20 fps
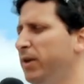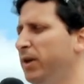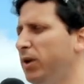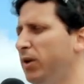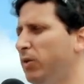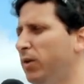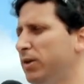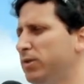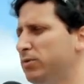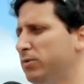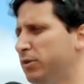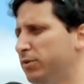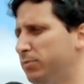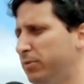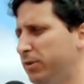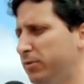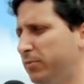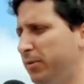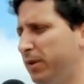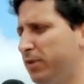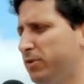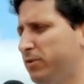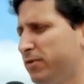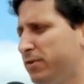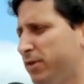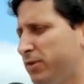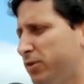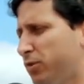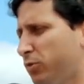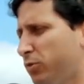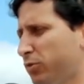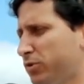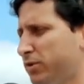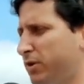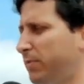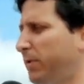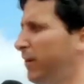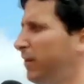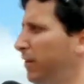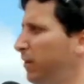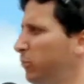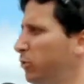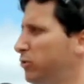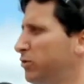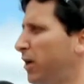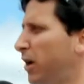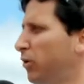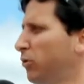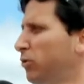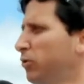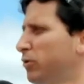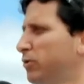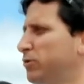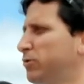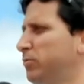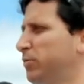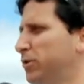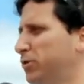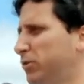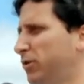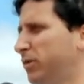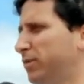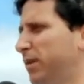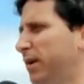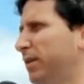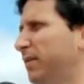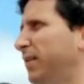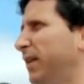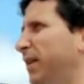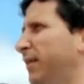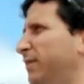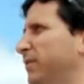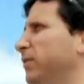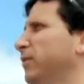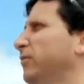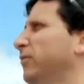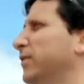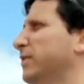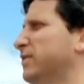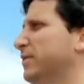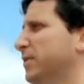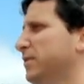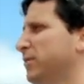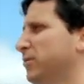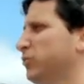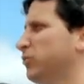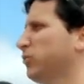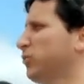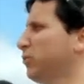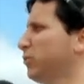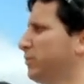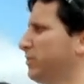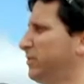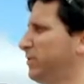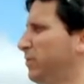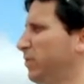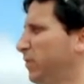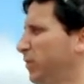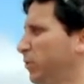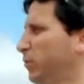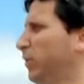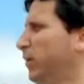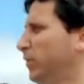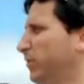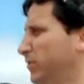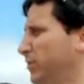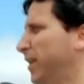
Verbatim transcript: E quais são as perspectivas desse curso também? Tem muitos alunos, o pessoal está interessado em fazer esses cursos, estão atuando